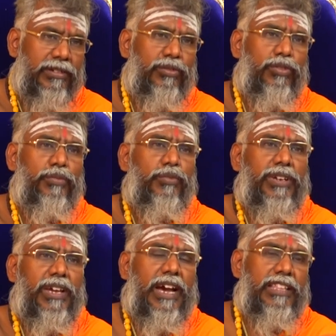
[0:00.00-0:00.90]
இன்னொரு
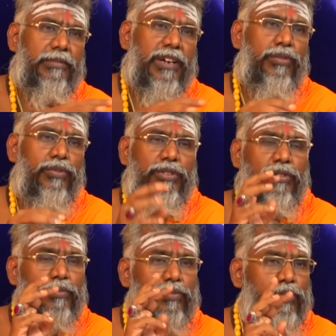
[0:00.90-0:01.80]
மூட்டை அது மாதிரி ஒரு
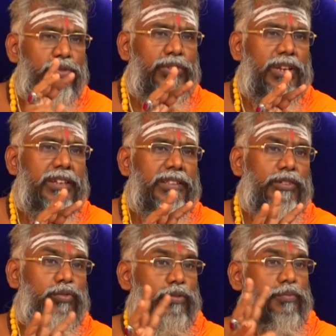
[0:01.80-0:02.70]
மூணுலேருந்து
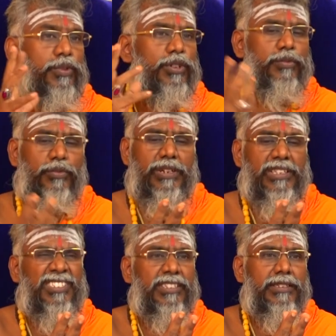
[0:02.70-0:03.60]
ஒம்பது மூட்டை
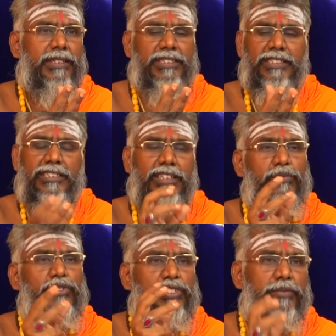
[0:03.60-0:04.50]
சின்ன சின்ன சின்ன சின்ன
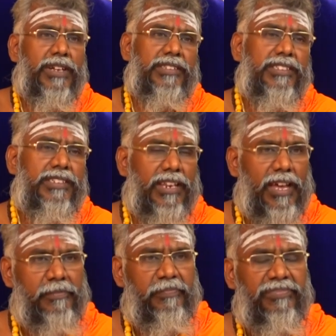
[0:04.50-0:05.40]
முடிச்சு மாதிரி
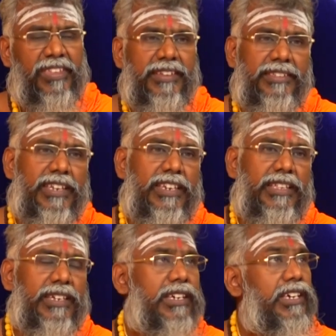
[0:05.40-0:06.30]
செஞ்சுக்கலாம்
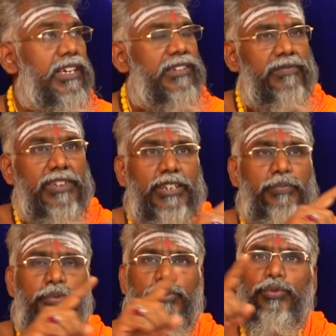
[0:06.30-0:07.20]
செய்து வீடு
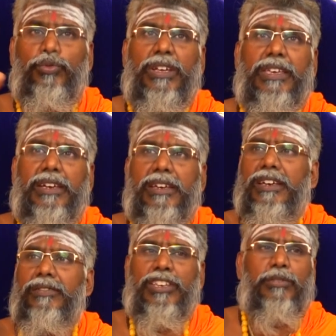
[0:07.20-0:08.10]
பூரா
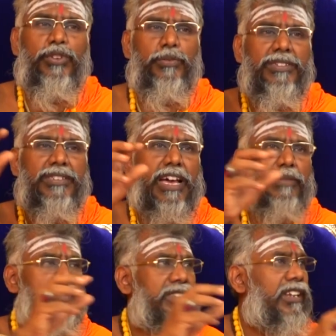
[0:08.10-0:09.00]
எங்கெங்கே வைக்க முடியுமோ
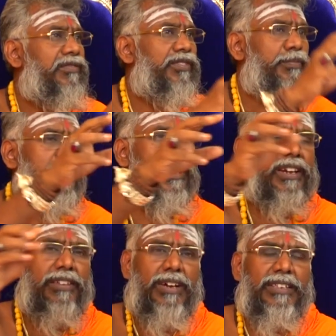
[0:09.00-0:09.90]
ஸ்லாப்பு செல்ஃபு
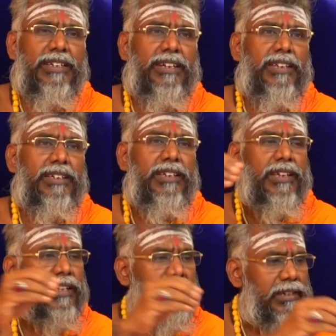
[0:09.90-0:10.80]
பின்னாடி வாசகால்
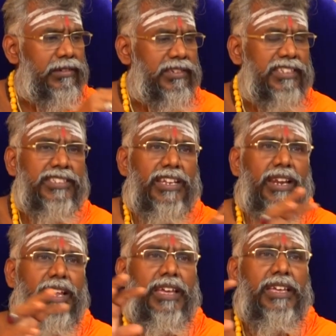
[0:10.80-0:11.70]

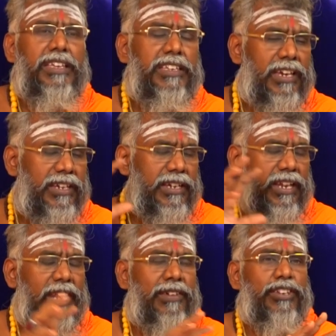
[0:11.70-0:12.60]
கிச்சனில்
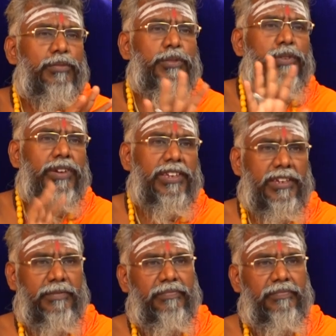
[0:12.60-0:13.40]
எங்கெல்லாம் வைக்க முடியுமோ வைங்க